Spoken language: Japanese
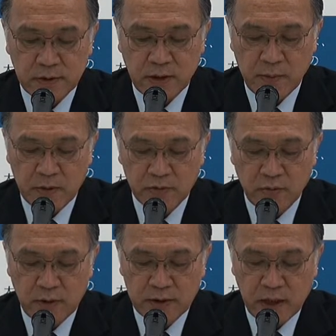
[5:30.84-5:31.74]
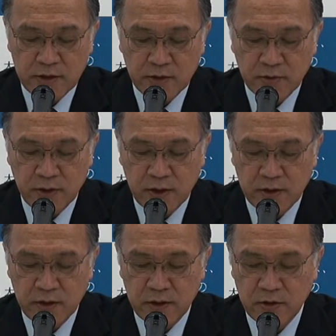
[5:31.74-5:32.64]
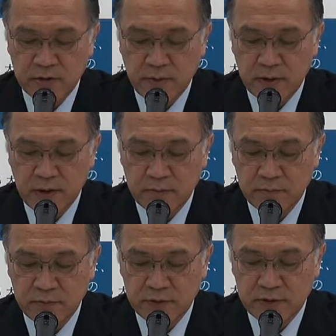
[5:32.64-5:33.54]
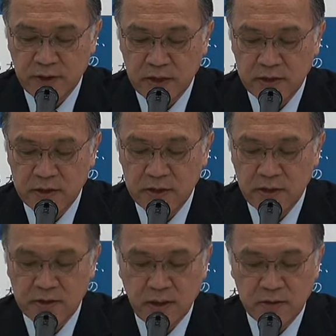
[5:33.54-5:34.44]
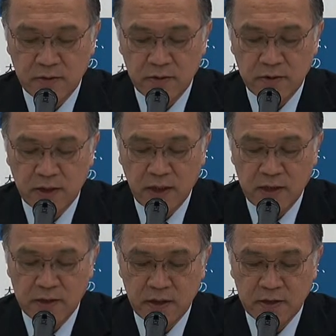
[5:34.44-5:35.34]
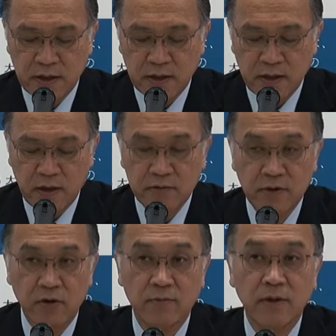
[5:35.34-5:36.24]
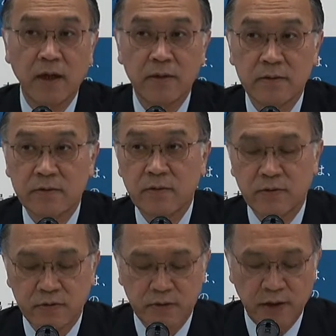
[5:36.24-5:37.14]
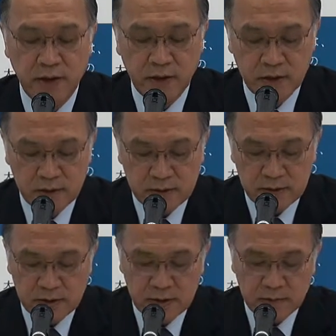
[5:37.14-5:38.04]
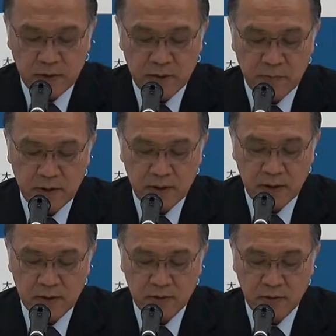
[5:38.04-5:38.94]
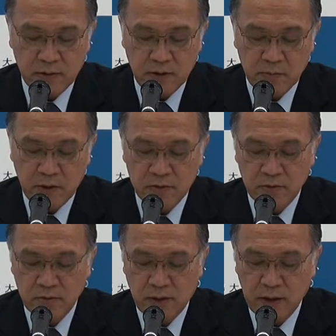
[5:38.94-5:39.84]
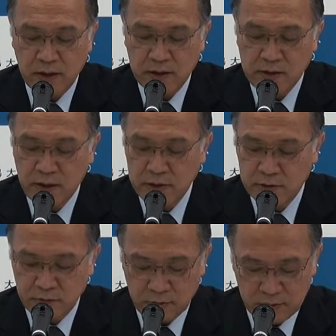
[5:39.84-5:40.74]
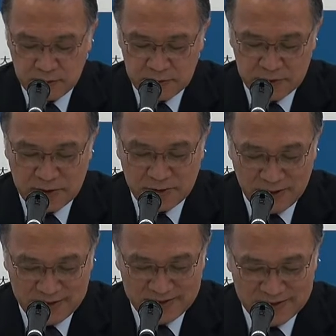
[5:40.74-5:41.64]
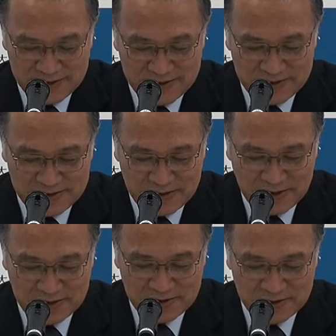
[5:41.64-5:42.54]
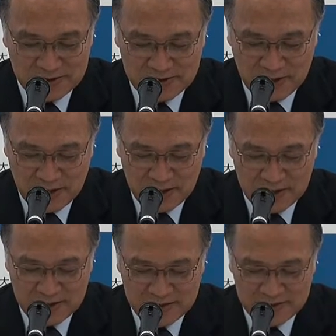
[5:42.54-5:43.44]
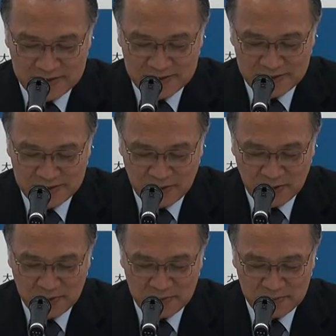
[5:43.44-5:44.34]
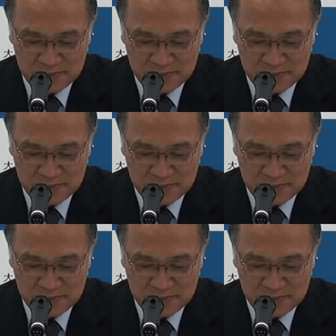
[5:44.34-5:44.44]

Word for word: 原爆ドームが大正4年に広島県物産陳列館として完成してから100年を迎えるということで、原爆からと原爆等の破片採取をそんな4月5日と